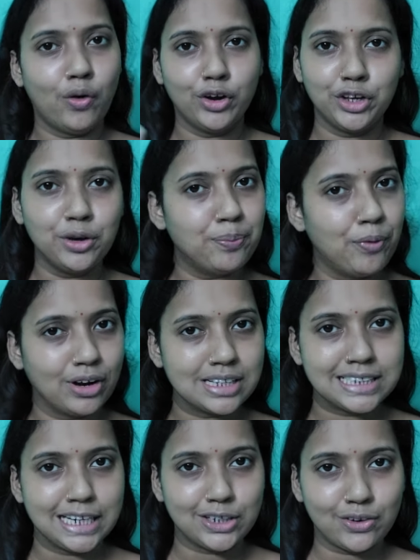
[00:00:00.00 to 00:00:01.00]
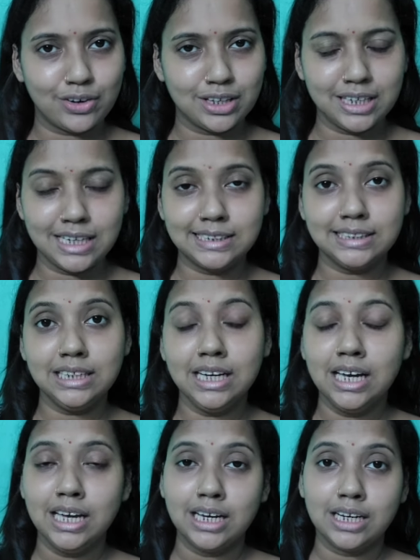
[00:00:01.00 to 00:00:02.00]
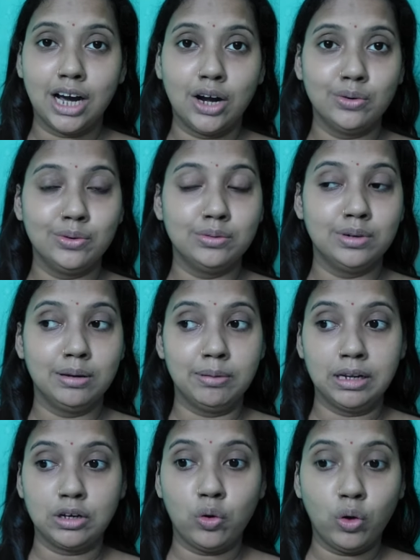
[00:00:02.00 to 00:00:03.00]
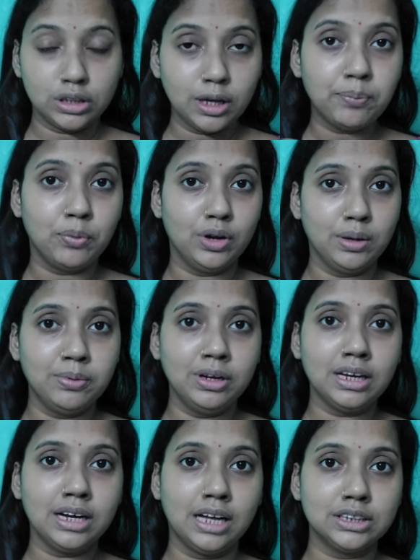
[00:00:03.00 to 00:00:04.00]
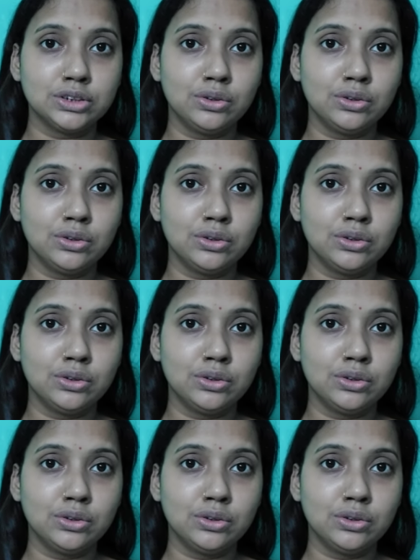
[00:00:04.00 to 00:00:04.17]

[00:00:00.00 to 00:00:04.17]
অডিও পরে সেট করে দিয়েছি কারণ মানে কথা বলে বলে কাজ